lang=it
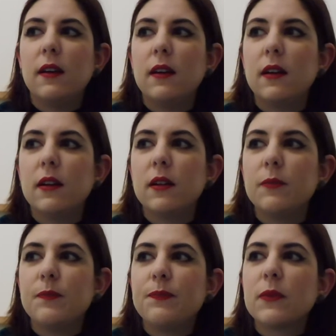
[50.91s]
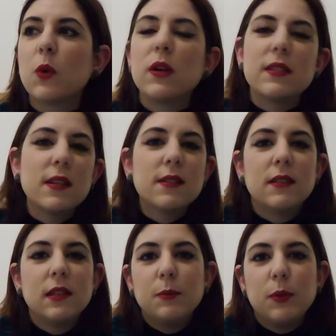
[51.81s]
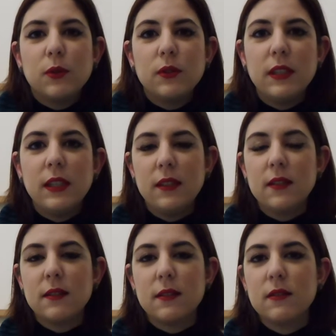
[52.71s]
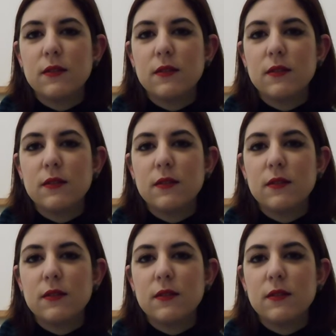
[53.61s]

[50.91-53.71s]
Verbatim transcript: ehm, qualsiasi tipo di